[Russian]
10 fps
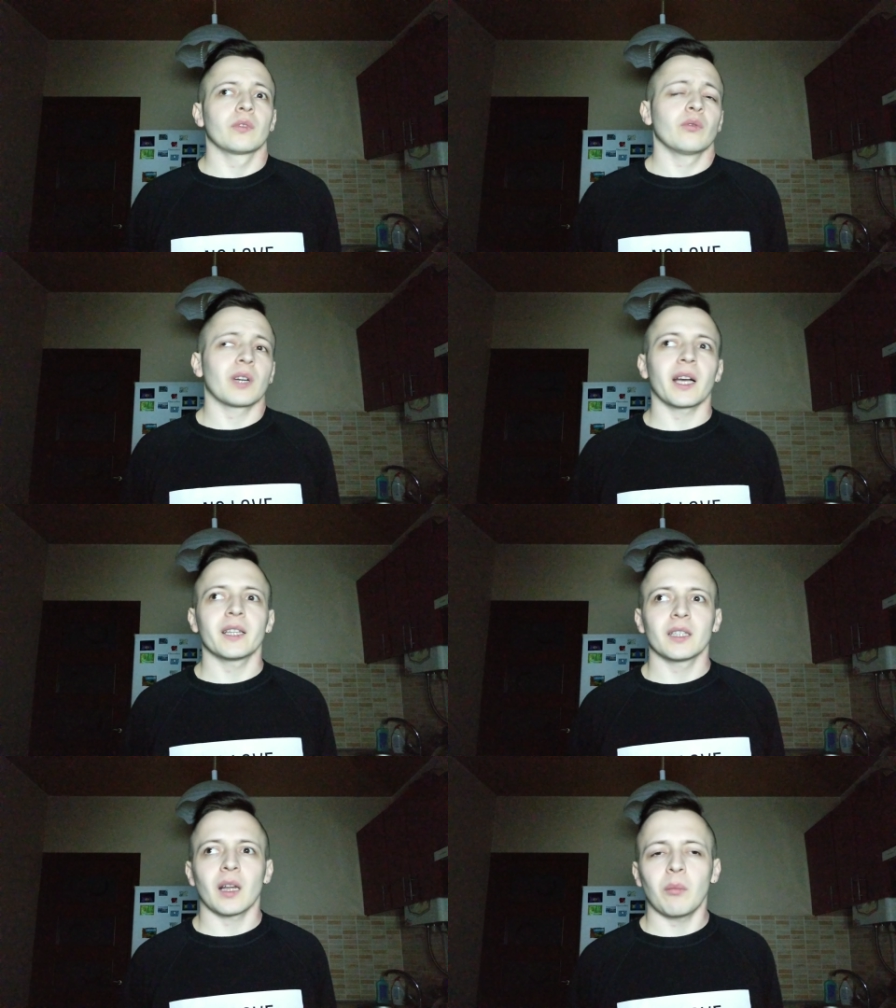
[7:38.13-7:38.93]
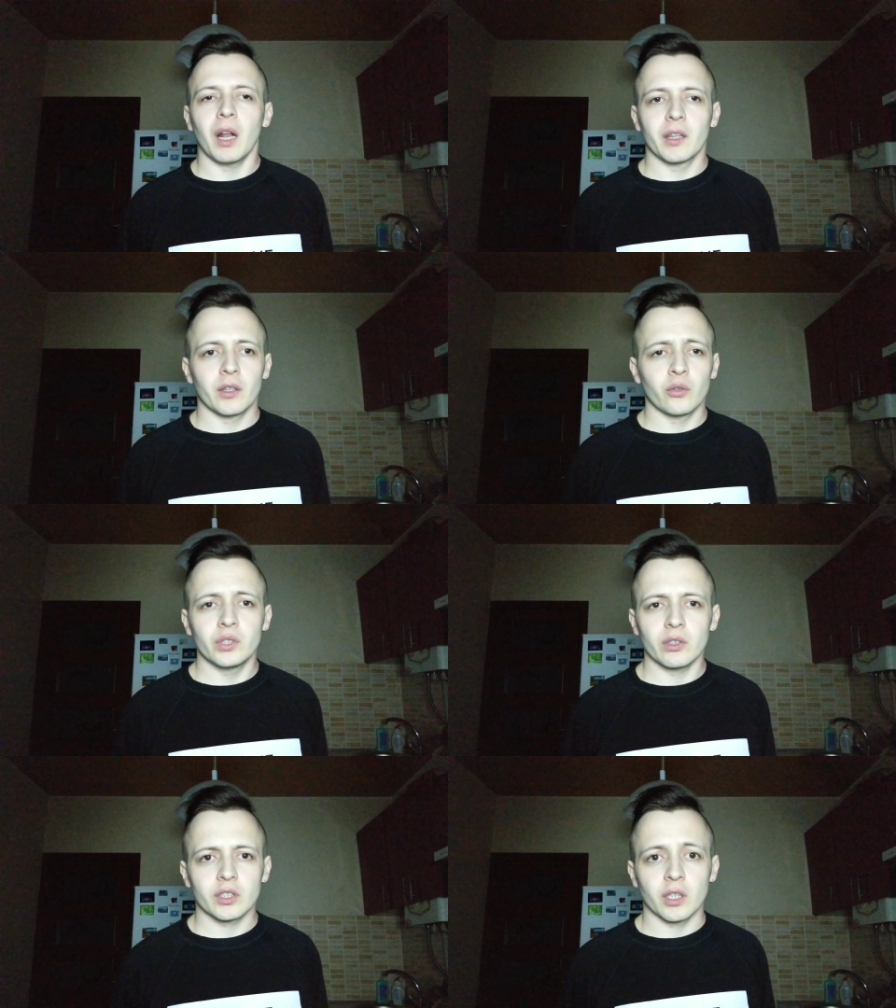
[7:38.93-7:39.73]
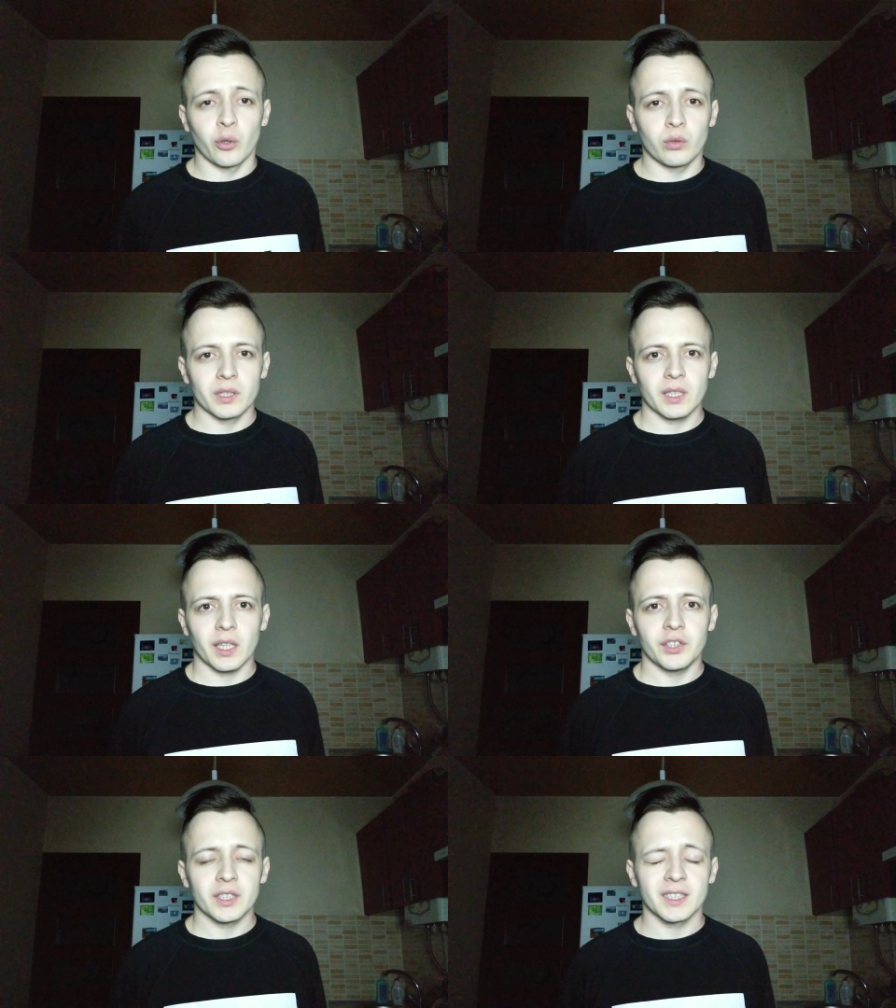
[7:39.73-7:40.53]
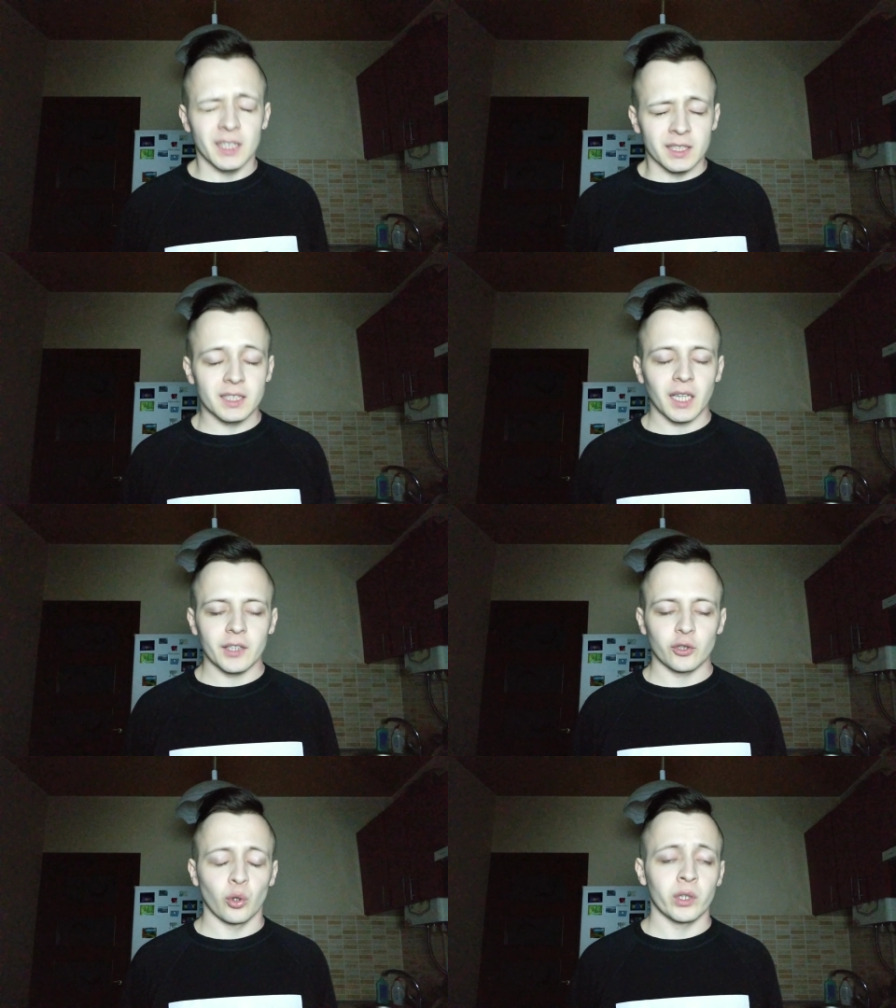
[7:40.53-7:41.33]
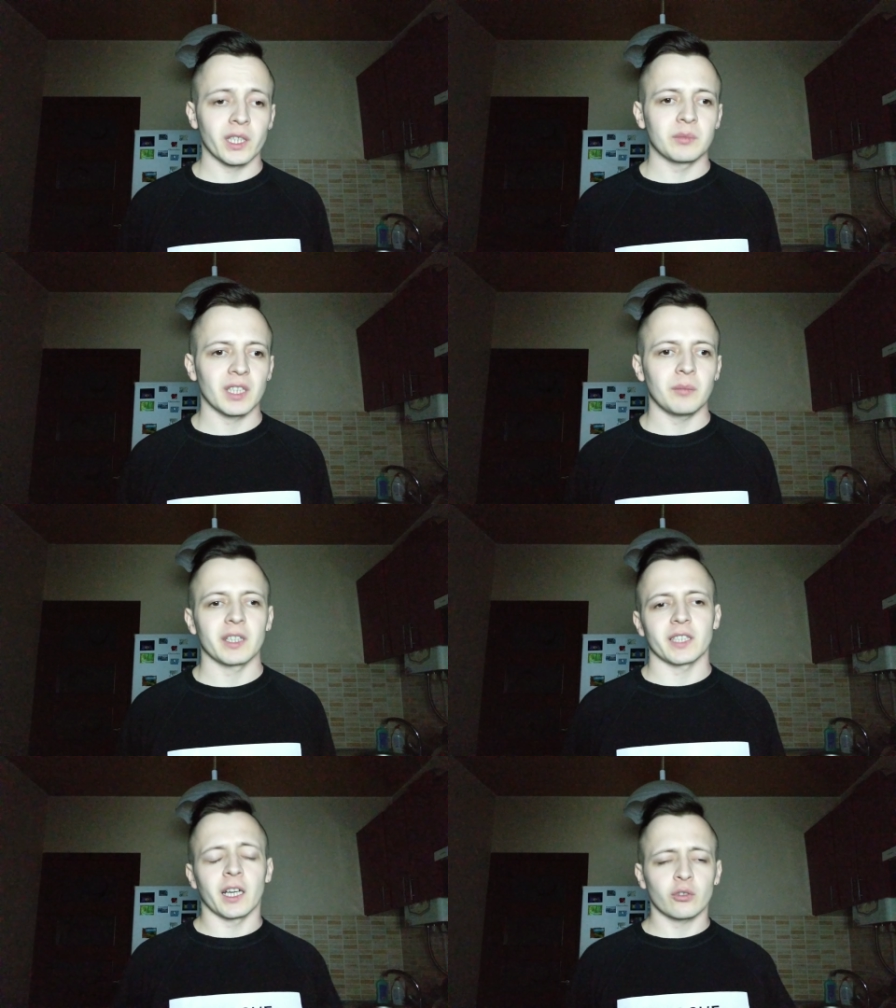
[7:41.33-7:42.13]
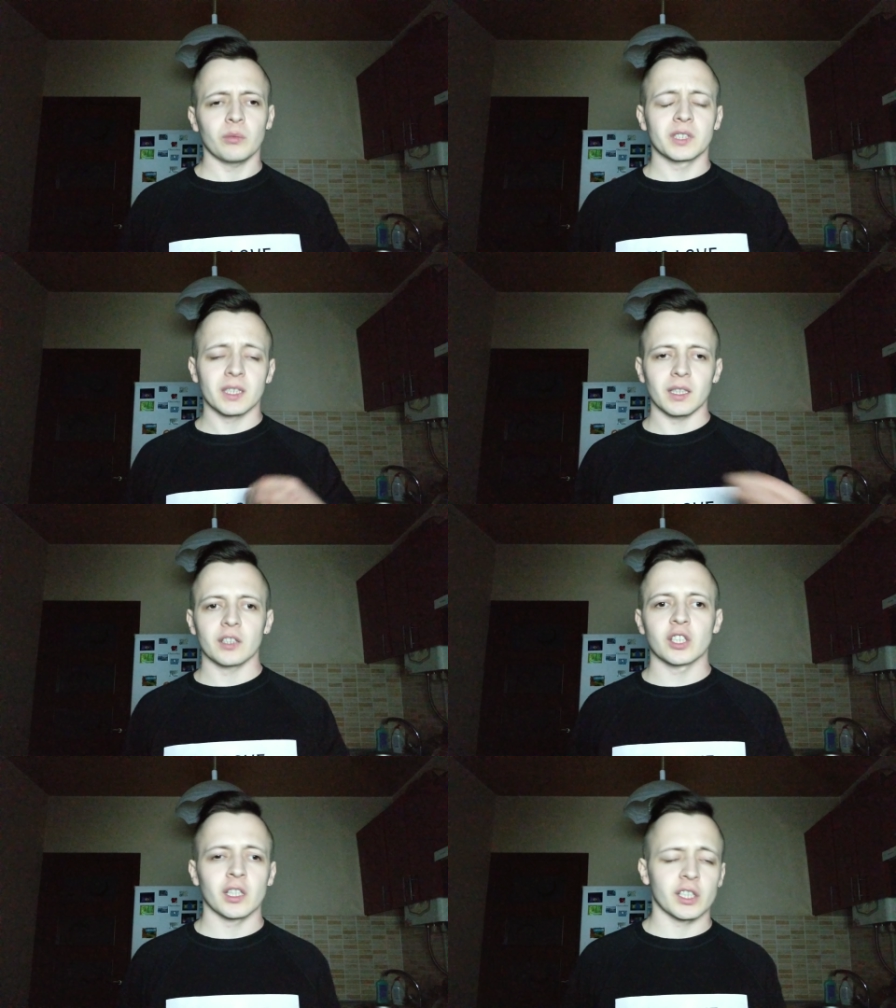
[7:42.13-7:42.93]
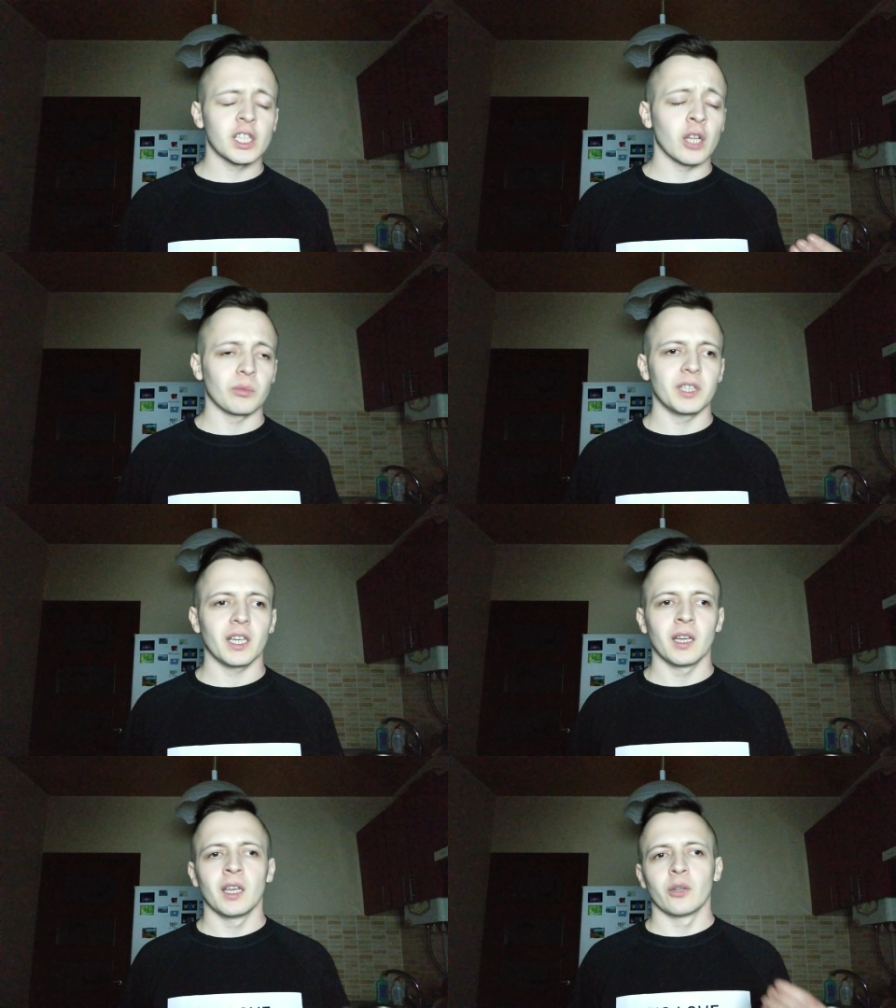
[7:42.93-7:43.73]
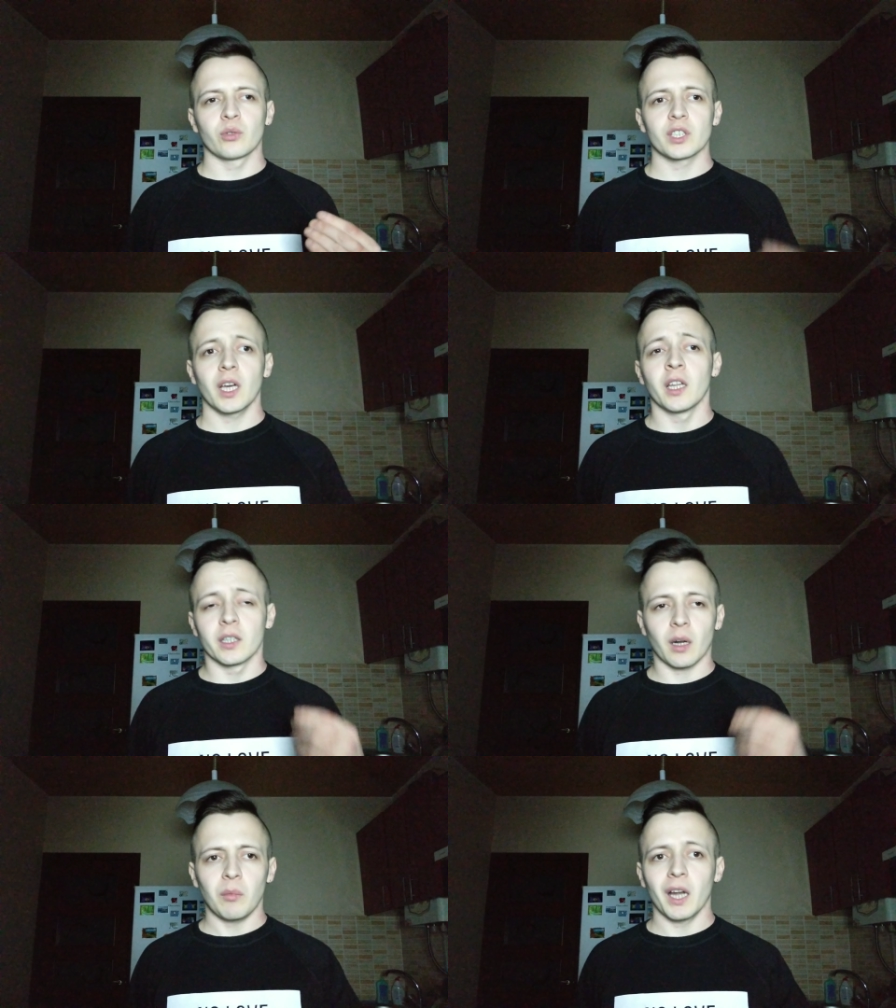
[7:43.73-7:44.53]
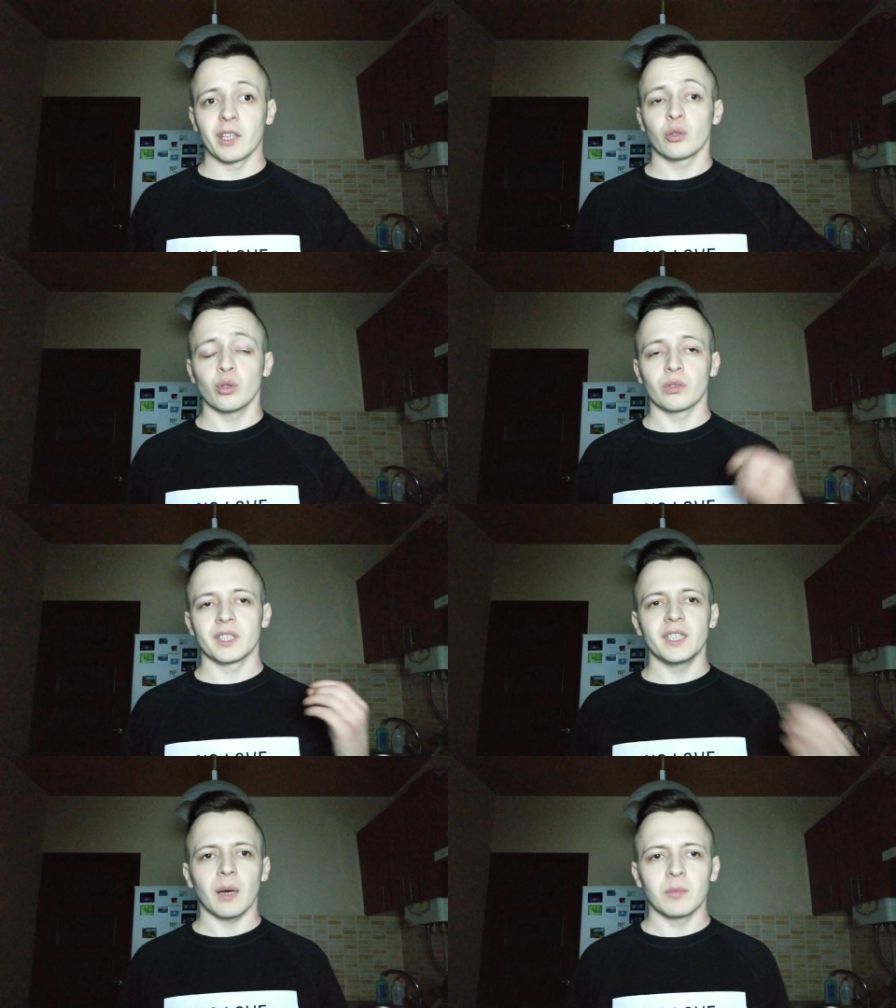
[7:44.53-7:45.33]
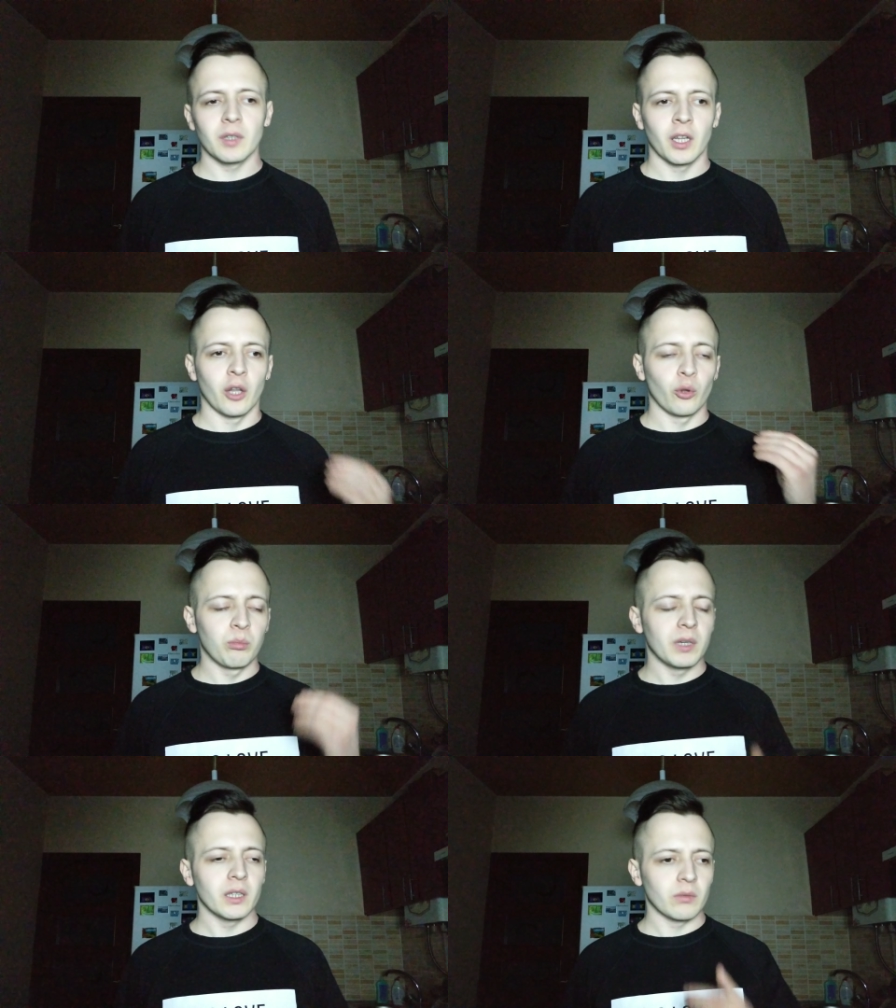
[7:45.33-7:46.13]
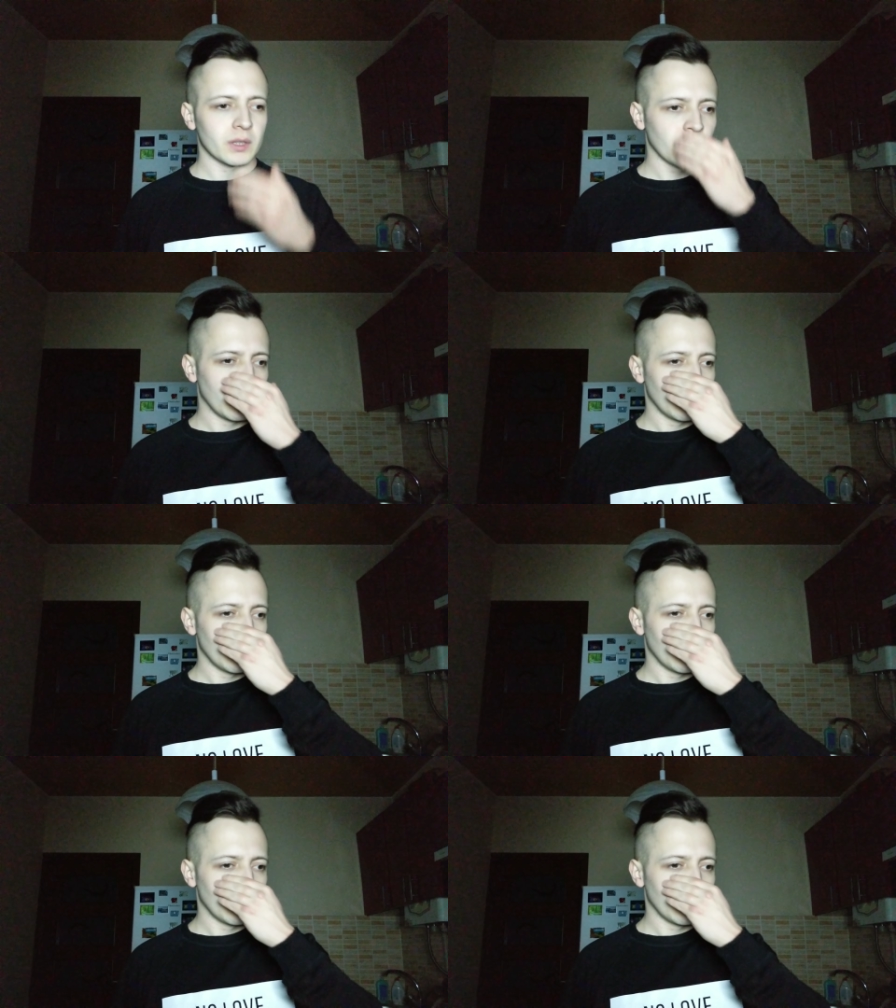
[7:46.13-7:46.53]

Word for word: ну, какая-то нормальная, но ну, девушка, ну, то есть она не станет, ну, таким заниматься. А кто мне сказал, что, что мне нужна нормальная? Ну, ну, то есть я бы, ну, был вот,